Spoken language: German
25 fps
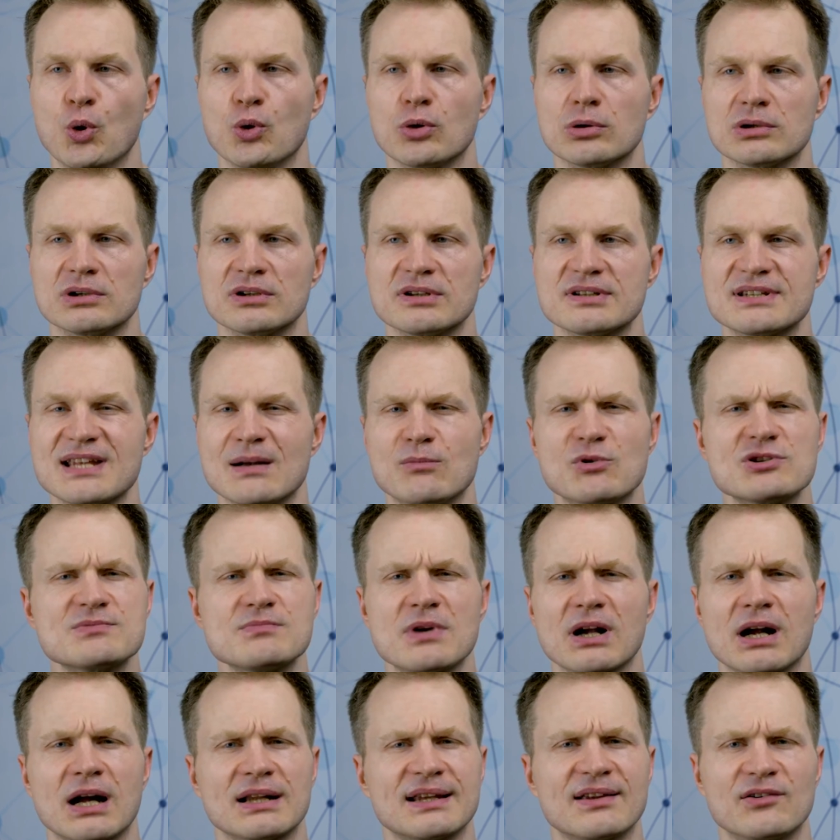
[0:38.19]
Und da
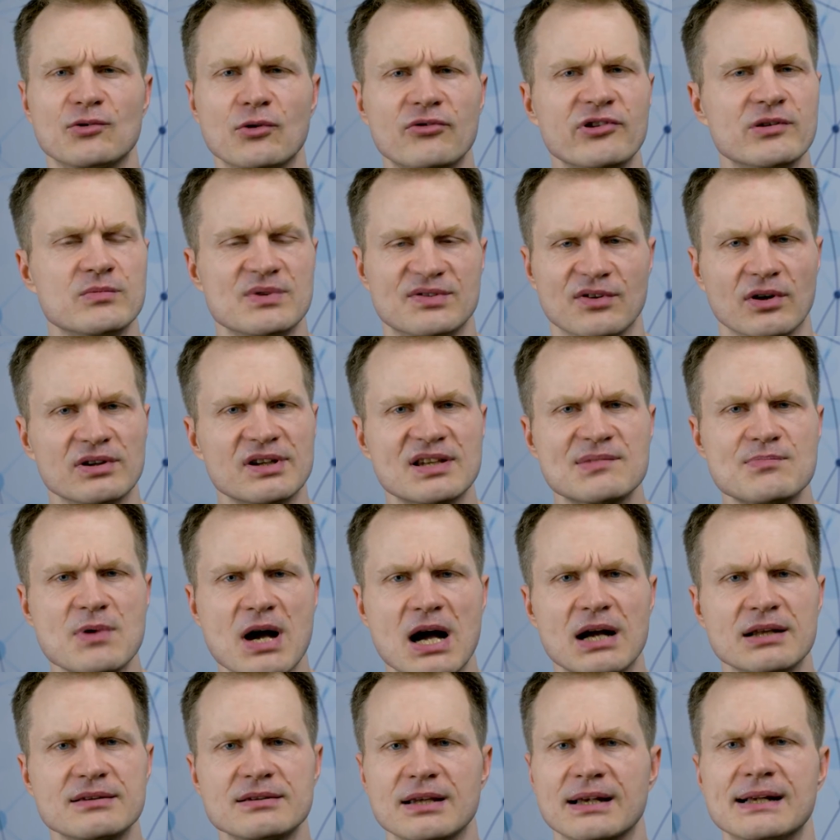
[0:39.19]
muss man gar nicht so viel Besonderes
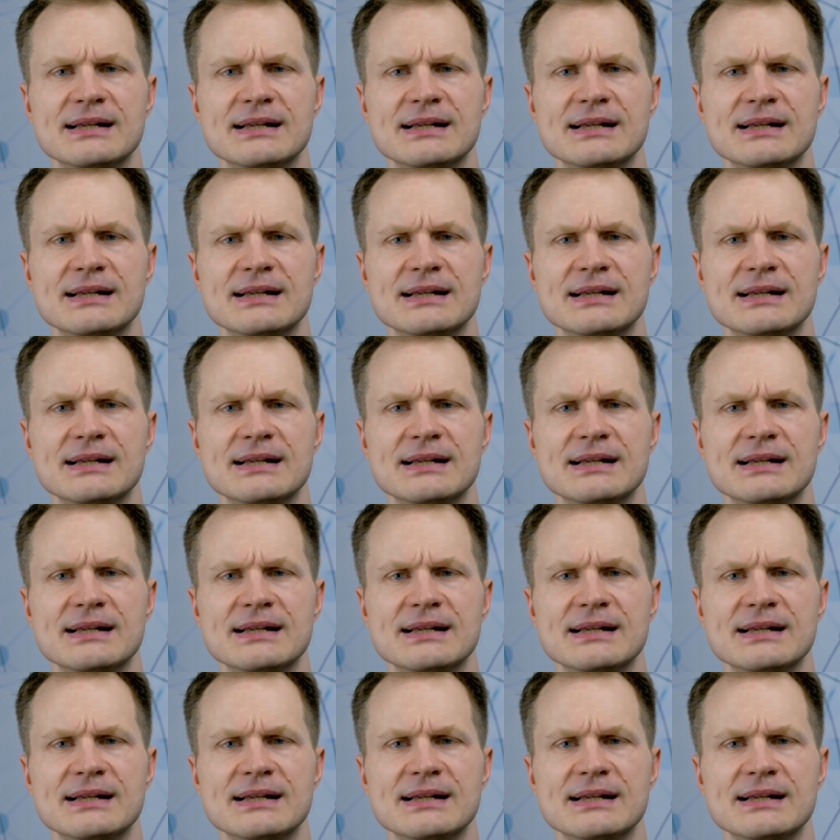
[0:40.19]
beachten.